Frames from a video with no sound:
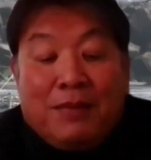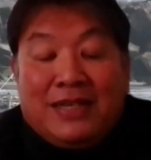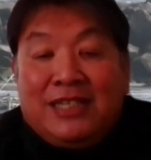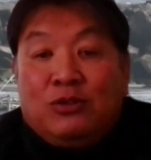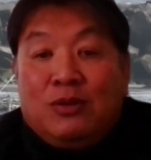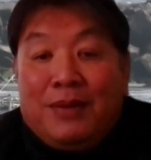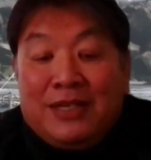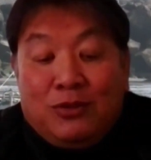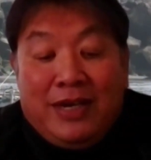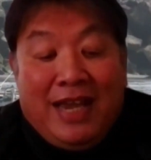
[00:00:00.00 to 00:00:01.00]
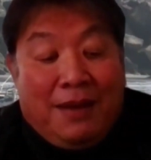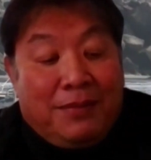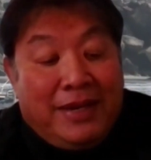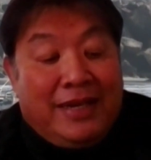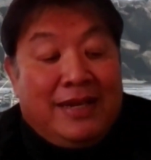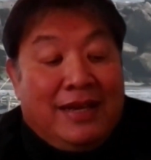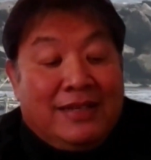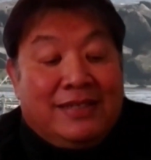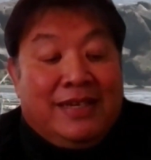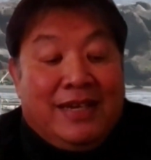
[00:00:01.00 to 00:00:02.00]
mahasiswa-mahasiswa di
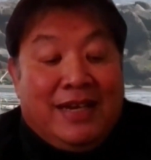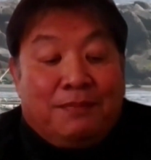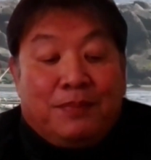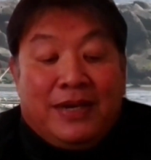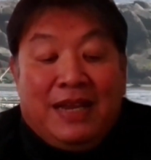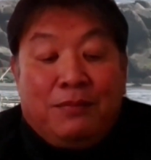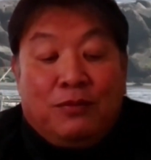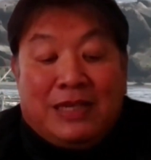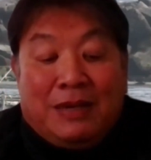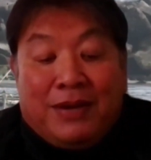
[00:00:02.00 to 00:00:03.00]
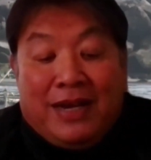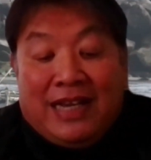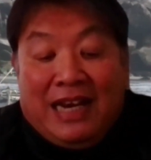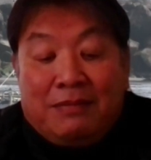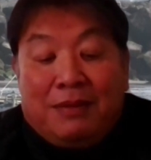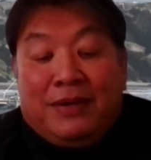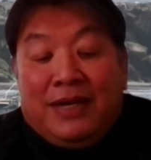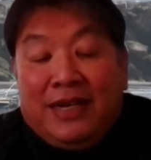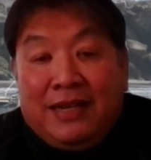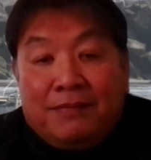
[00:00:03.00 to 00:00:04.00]
Amerika Serikat, pernah mengucapkan kalimat
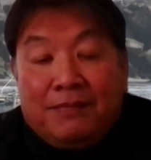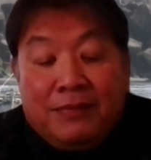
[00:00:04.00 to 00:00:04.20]
begini.